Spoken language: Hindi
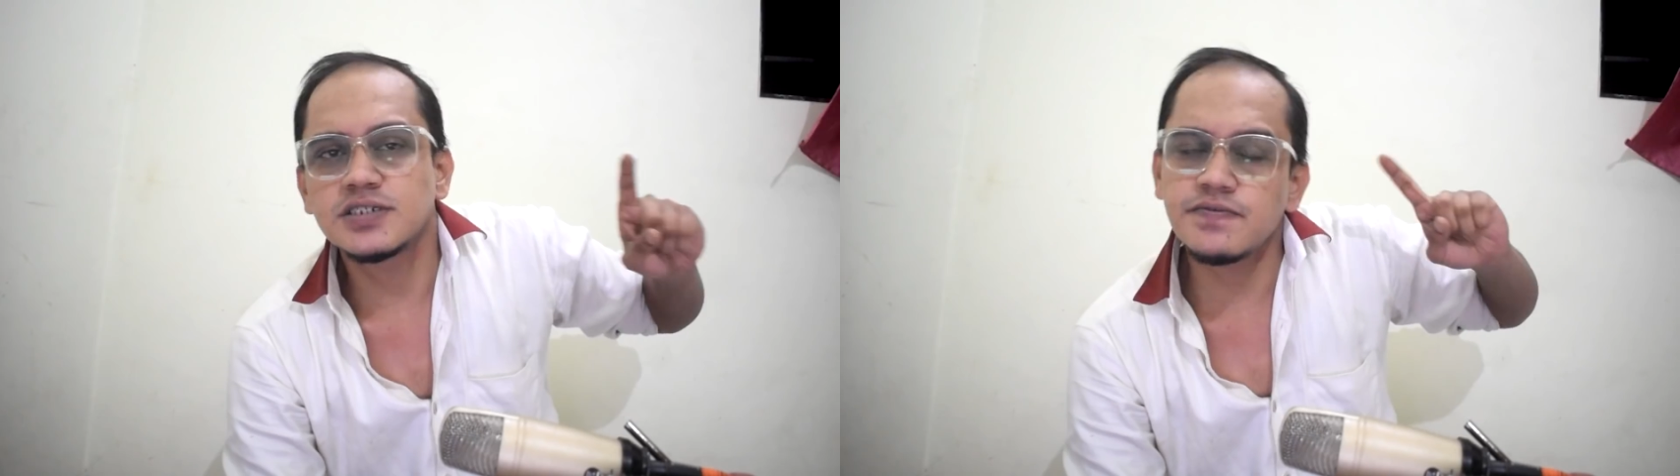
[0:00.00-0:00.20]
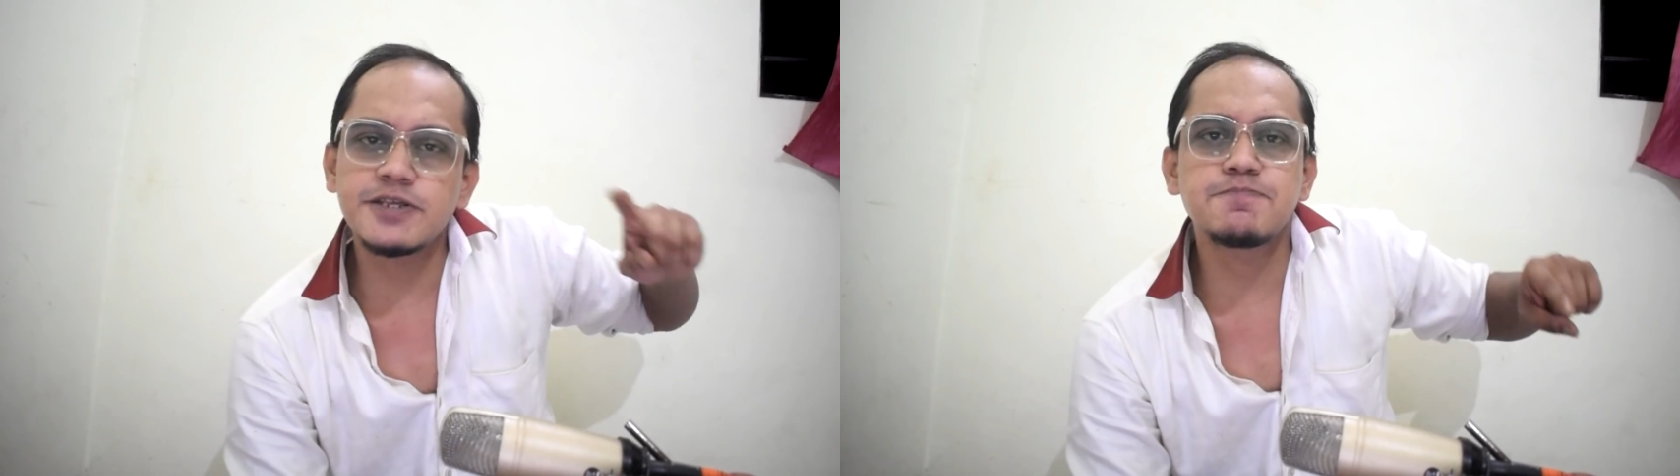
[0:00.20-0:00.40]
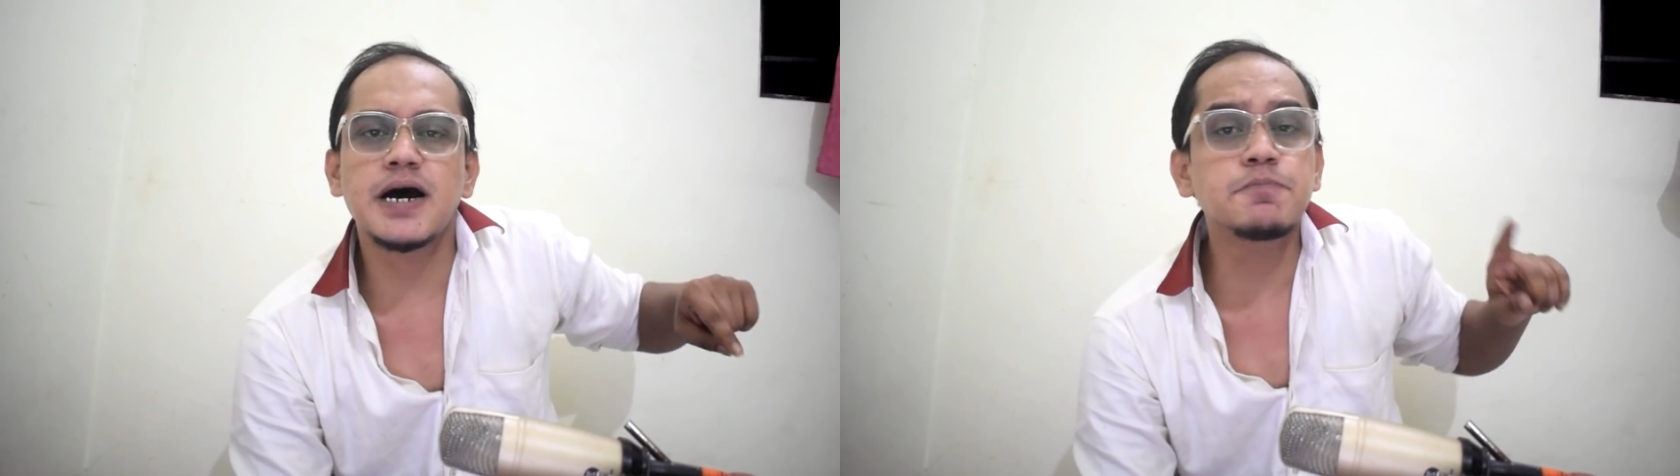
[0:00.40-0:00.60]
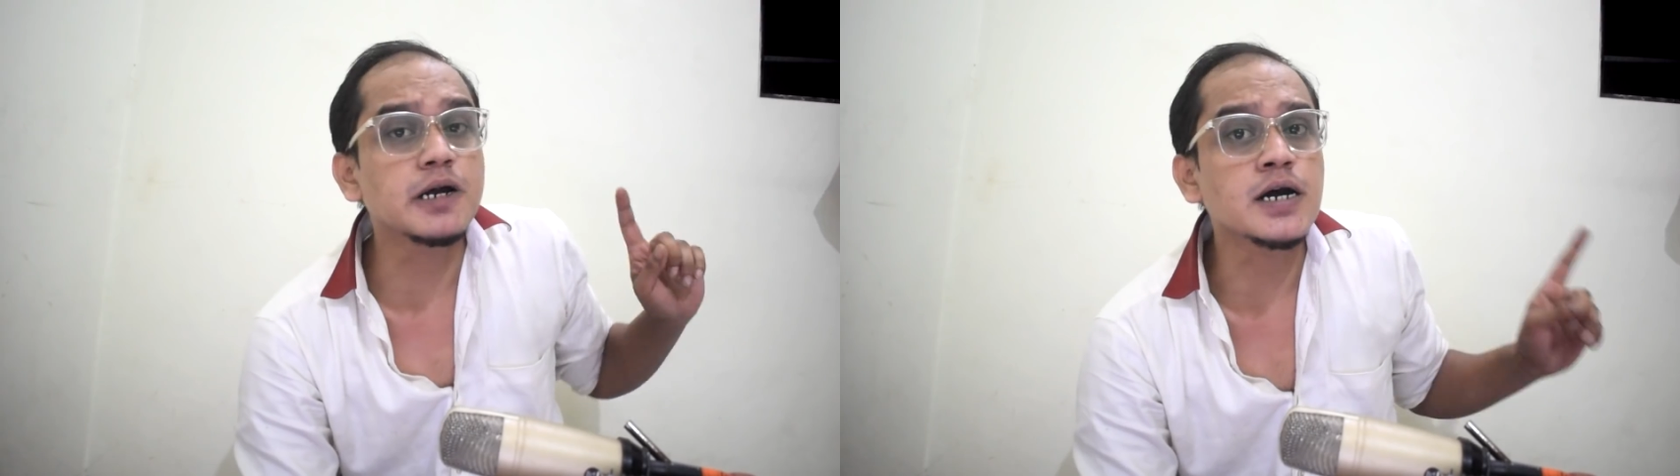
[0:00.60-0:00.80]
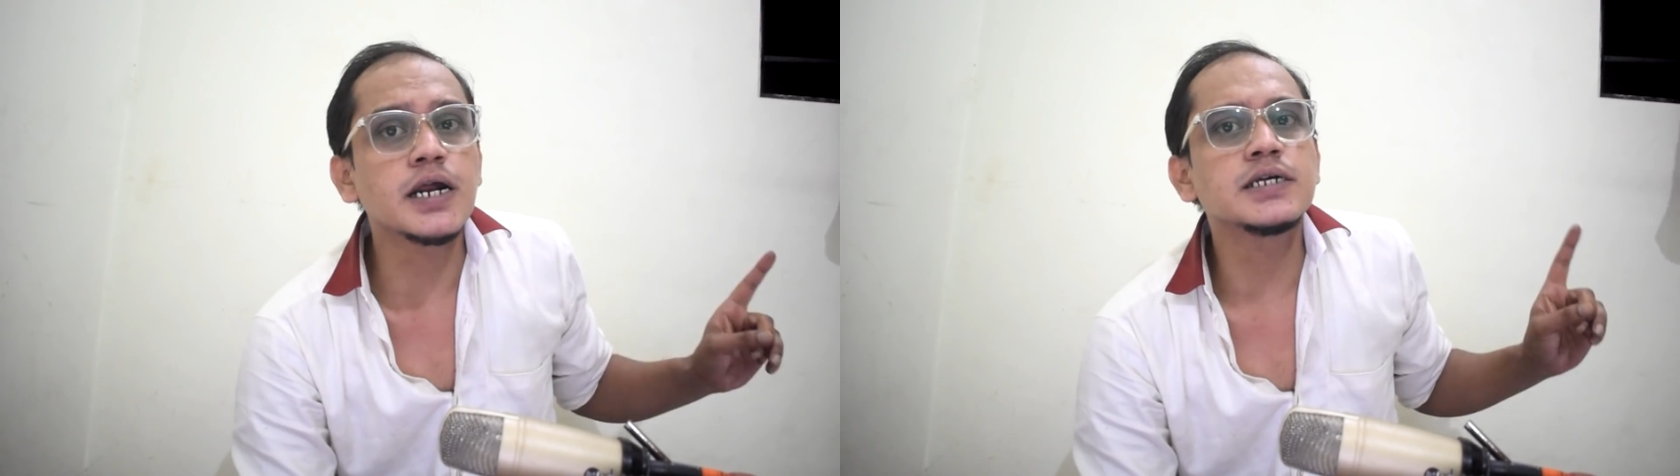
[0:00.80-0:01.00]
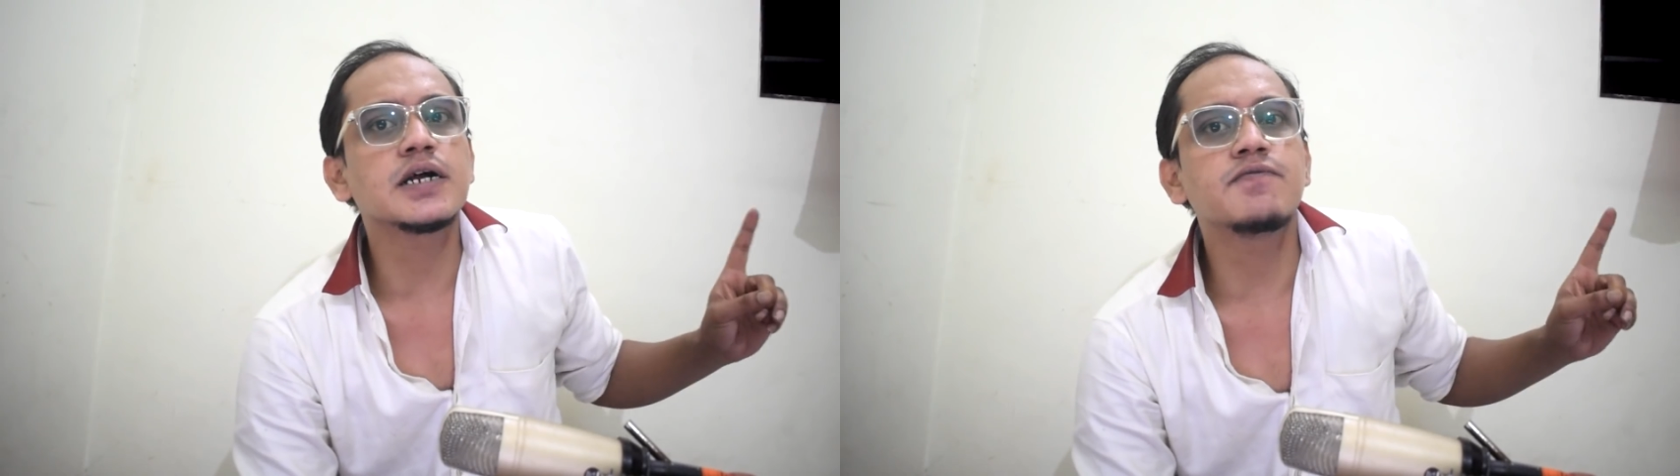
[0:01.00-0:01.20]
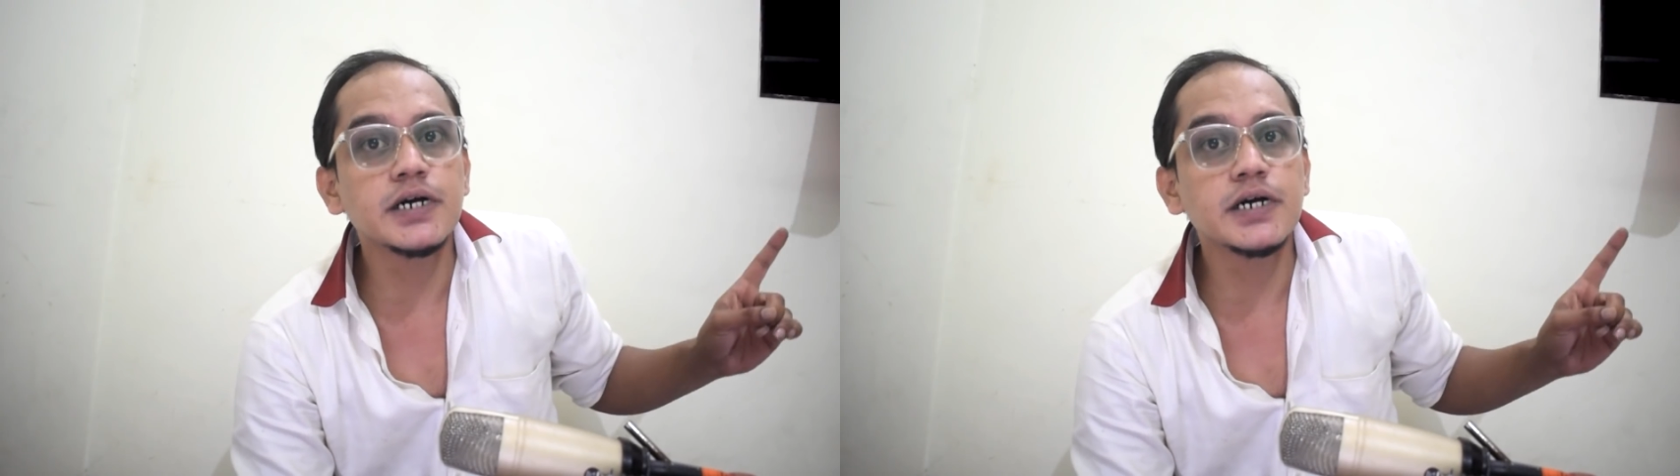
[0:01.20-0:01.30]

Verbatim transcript: और सिर्फ इस बात पर कंगना की तारीफ